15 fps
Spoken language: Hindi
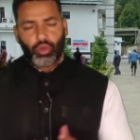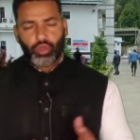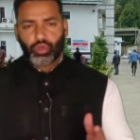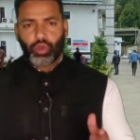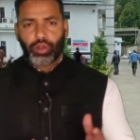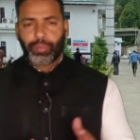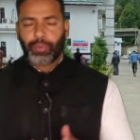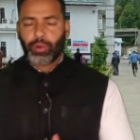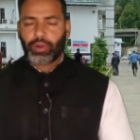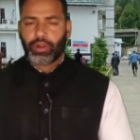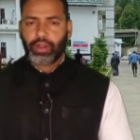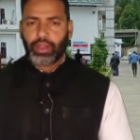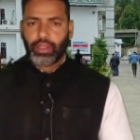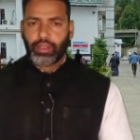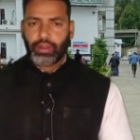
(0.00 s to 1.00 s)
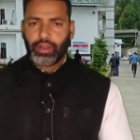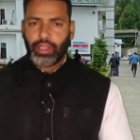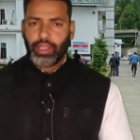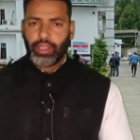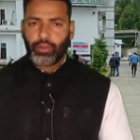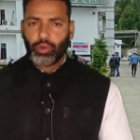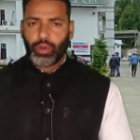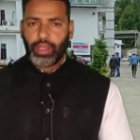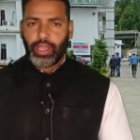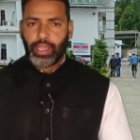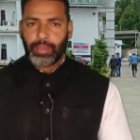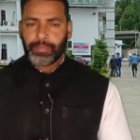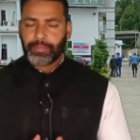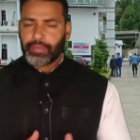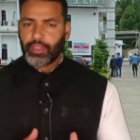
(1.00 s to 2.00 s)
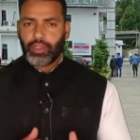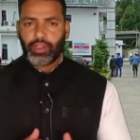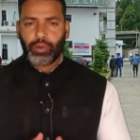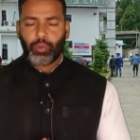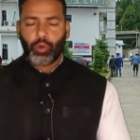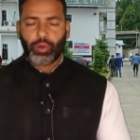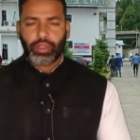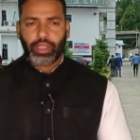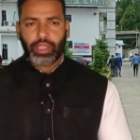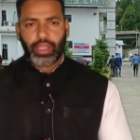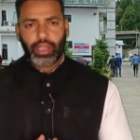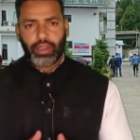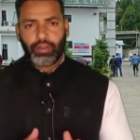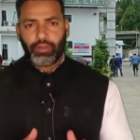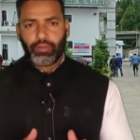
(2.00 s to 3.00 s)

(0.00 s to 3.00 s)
उसको रिपोर्टर ने जो है रिपोर्ट किया